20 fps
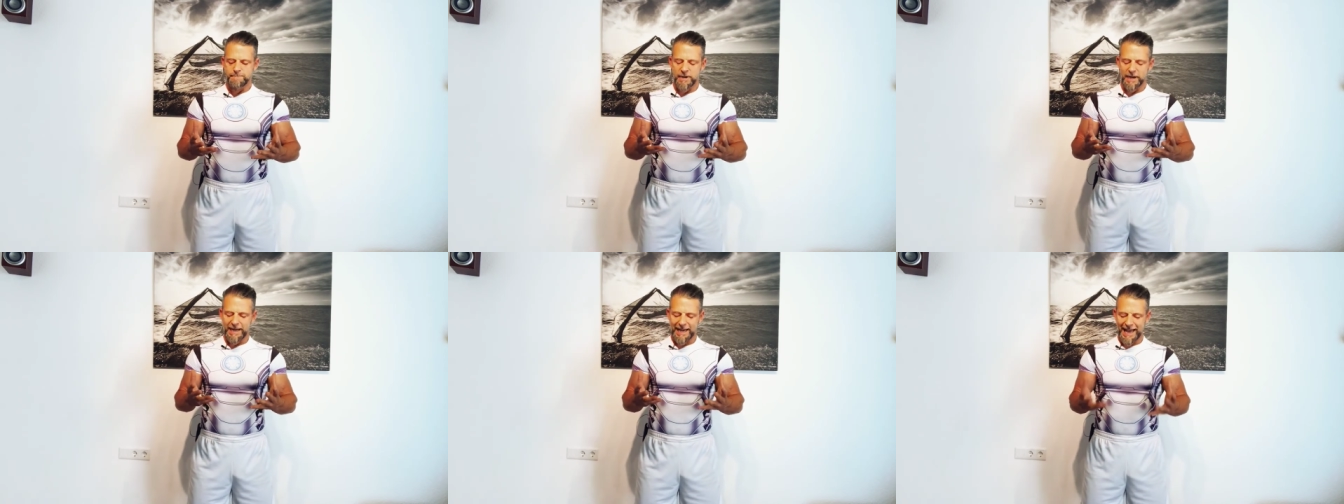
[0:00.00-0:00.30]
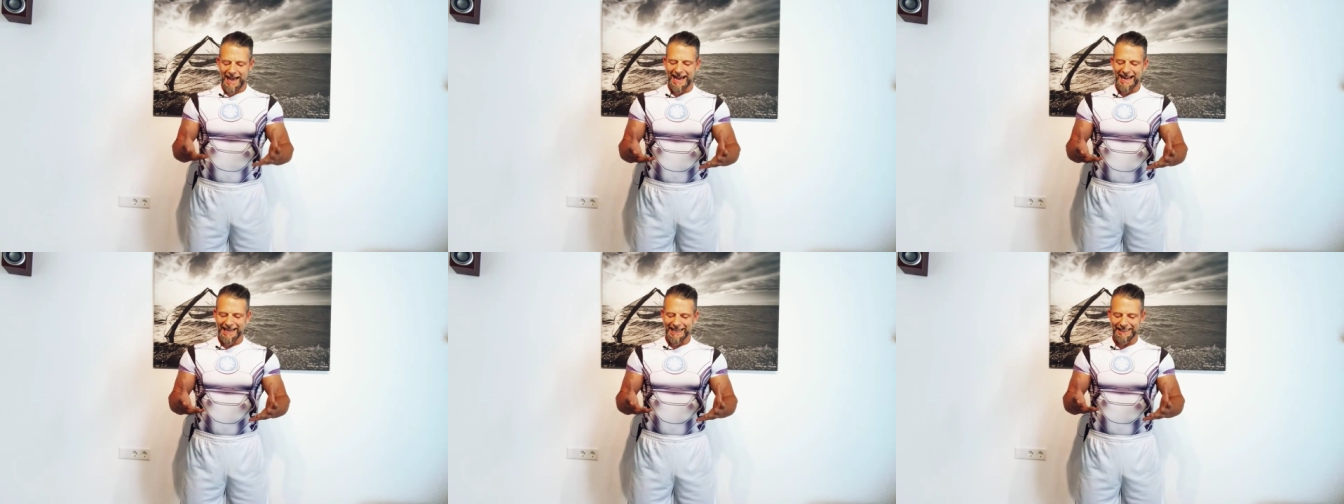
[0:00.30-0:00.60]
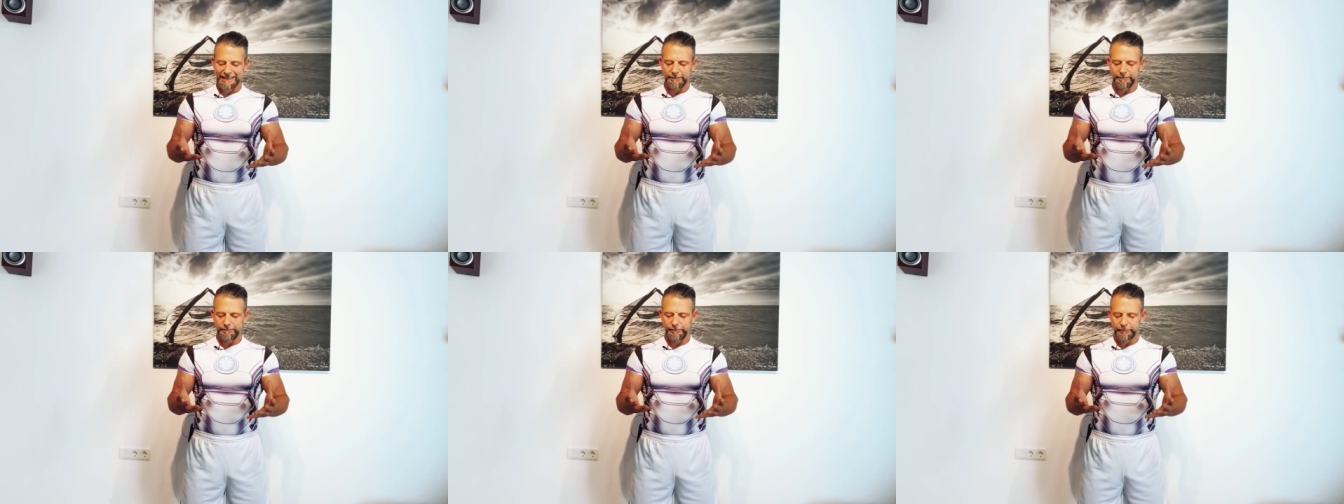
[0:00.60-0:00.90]

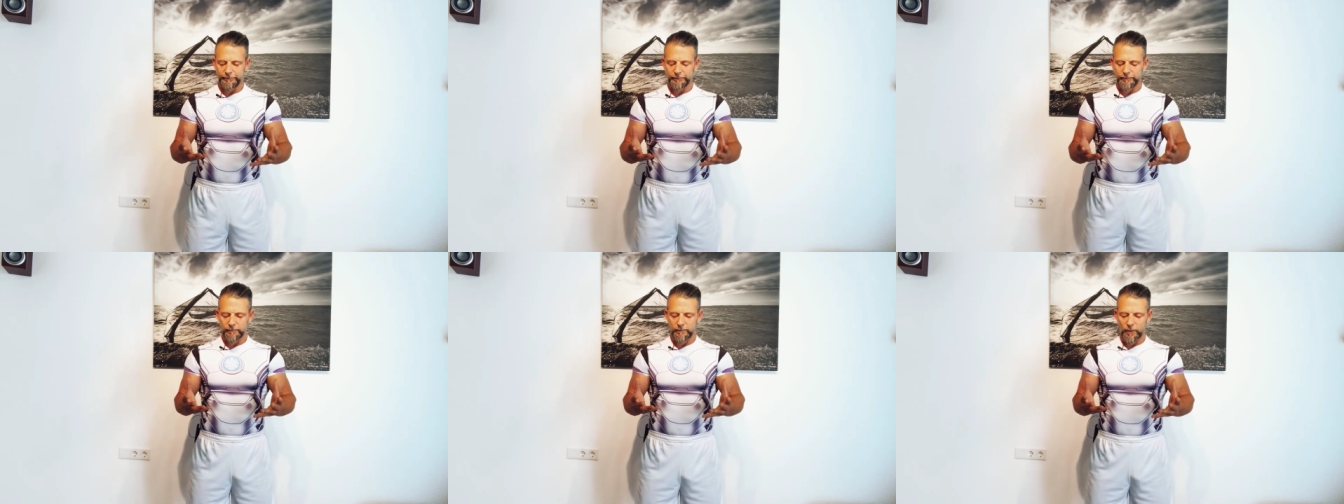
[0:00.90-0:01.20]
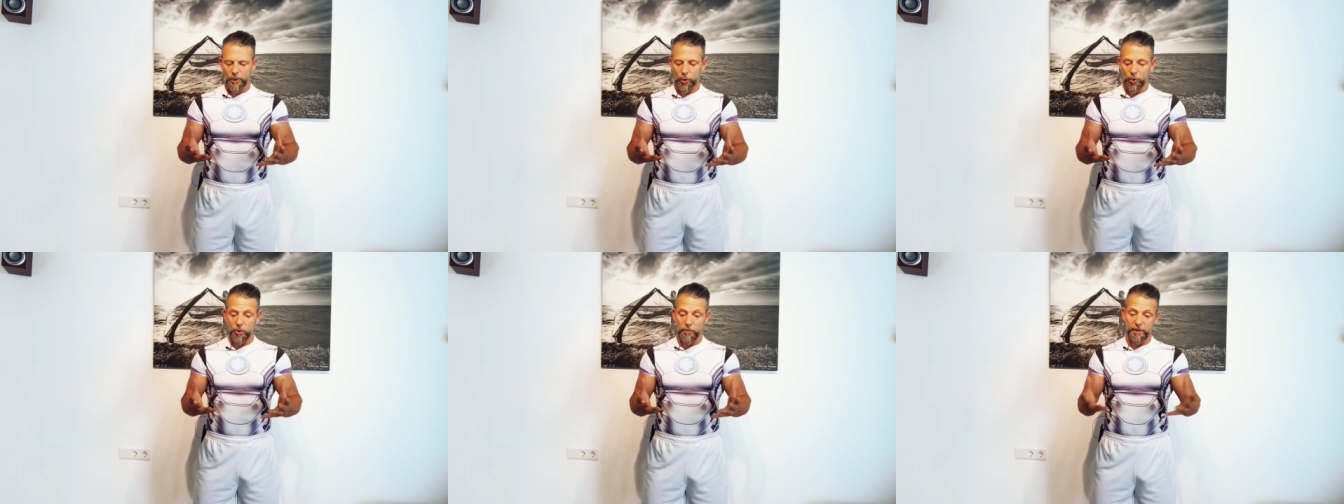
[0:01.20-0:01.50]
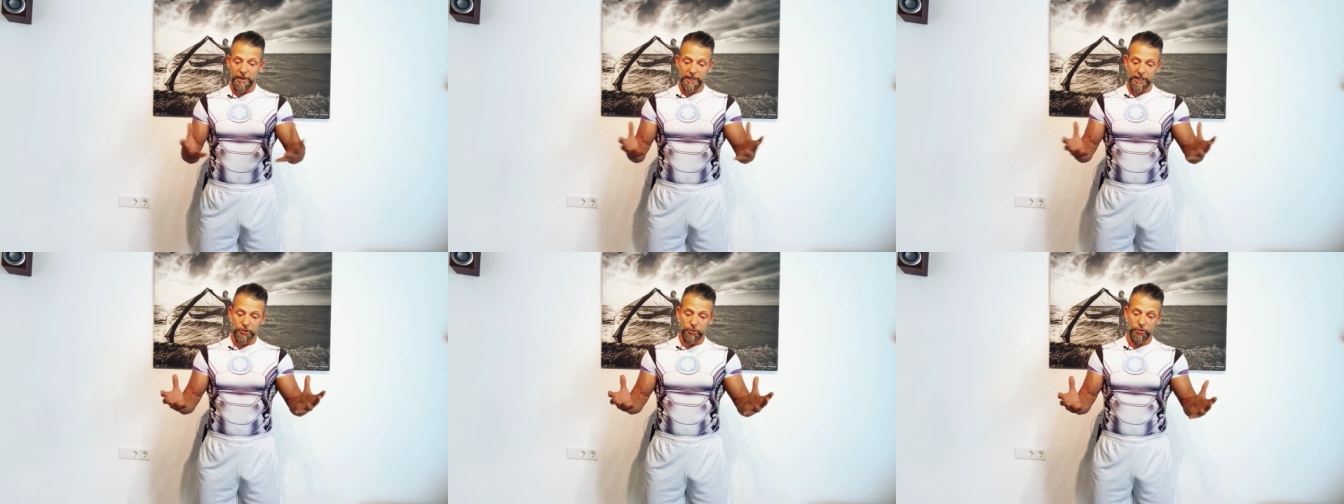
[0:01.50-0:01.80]
klagen
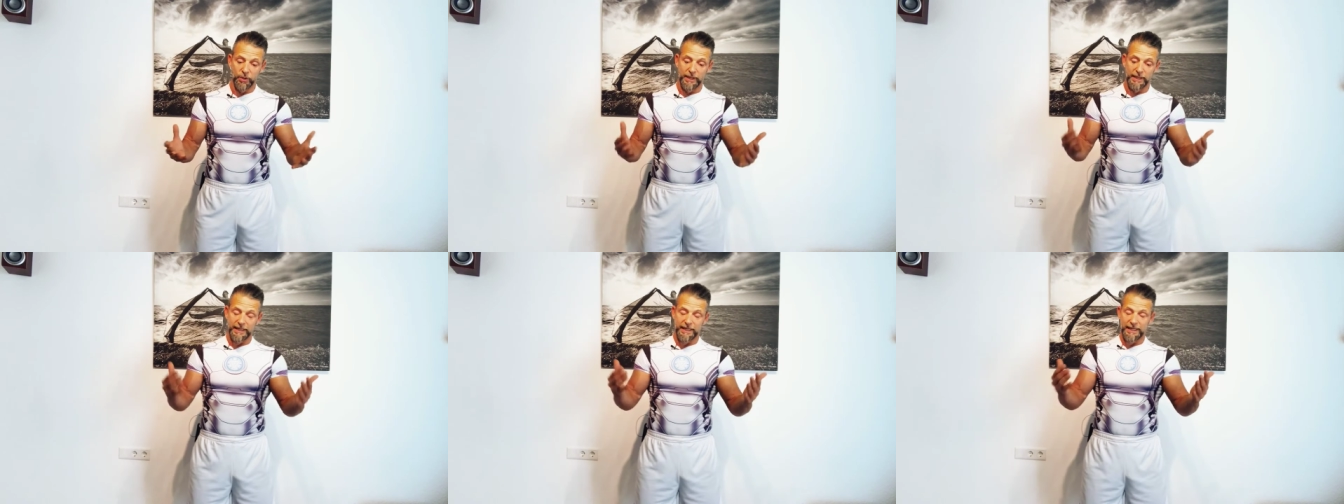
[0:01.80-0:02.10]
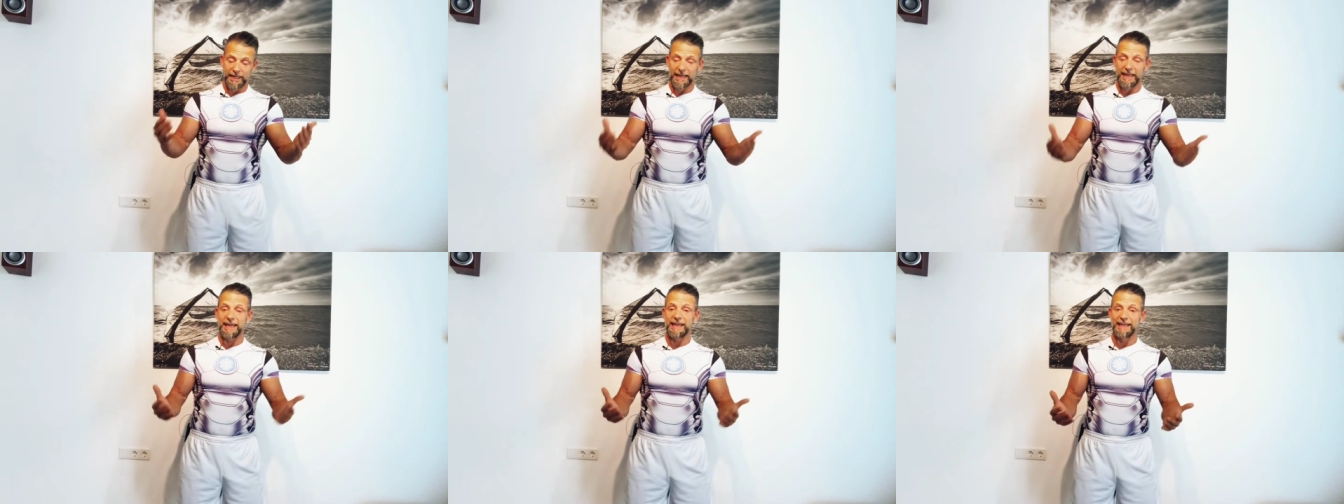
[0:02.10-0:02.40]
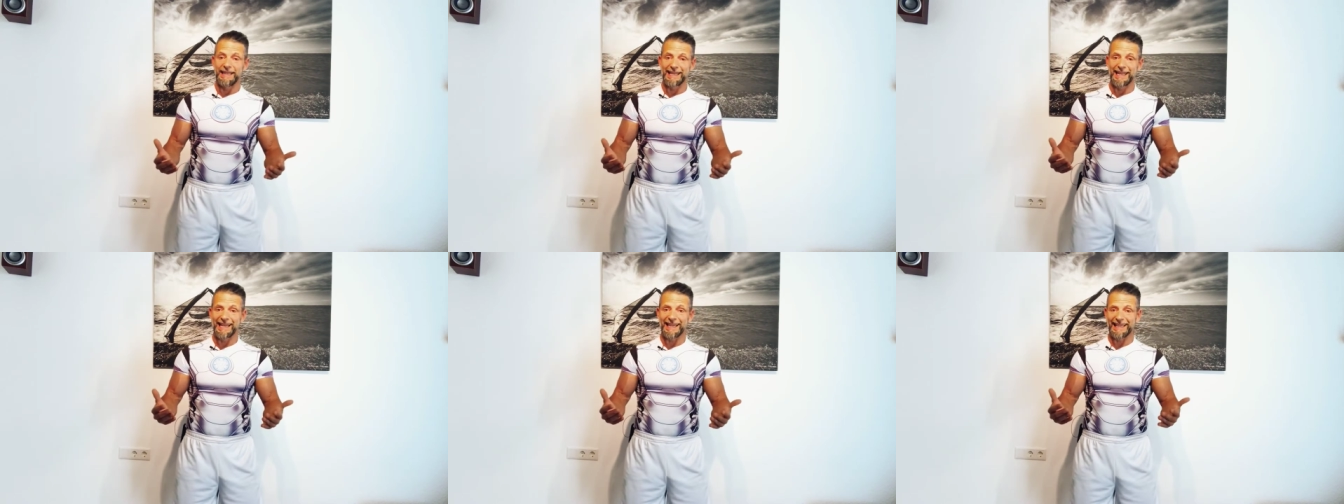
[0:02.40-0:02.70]
über natürlich
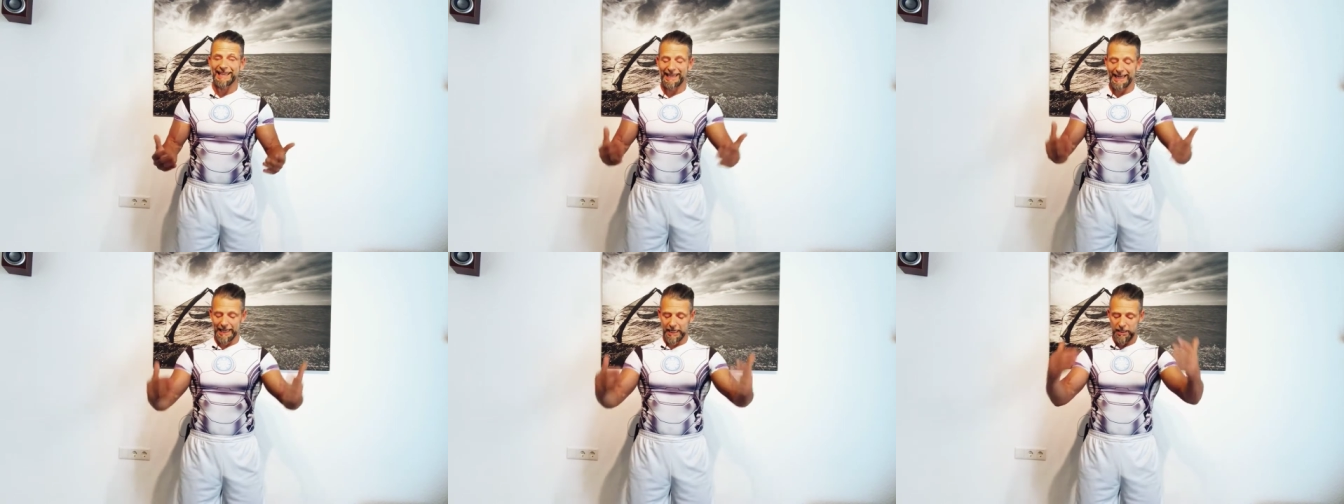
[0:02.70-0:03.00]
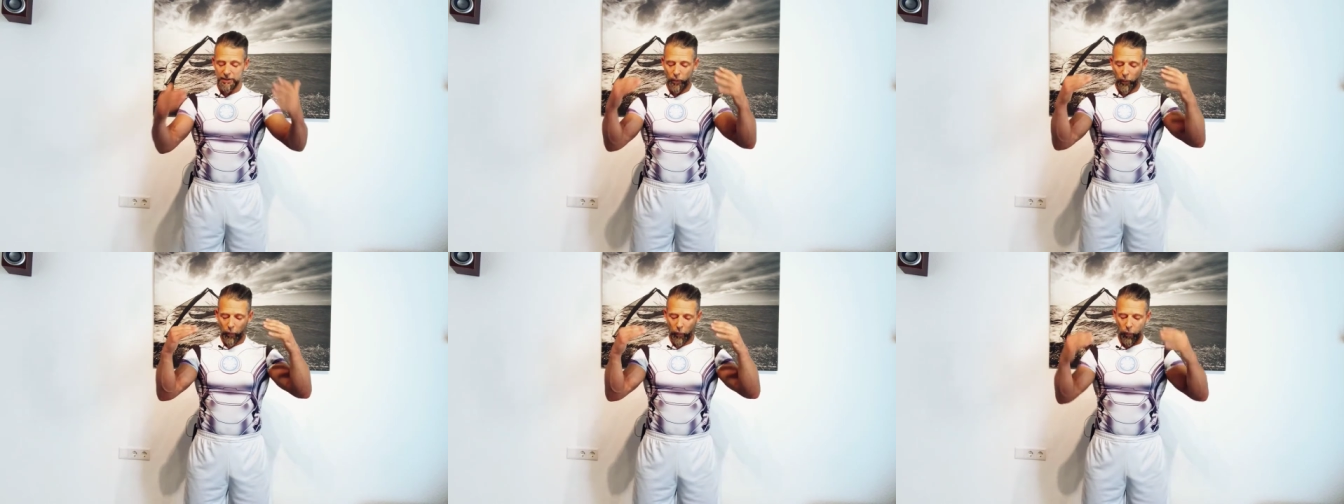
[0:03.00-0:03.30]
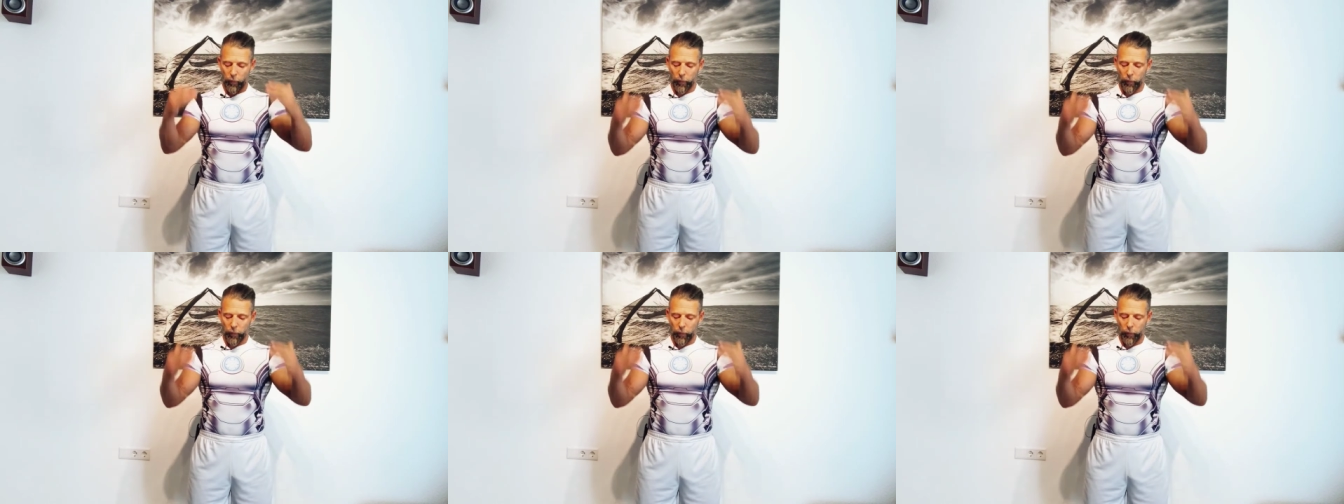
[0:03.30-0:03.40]
in der Regel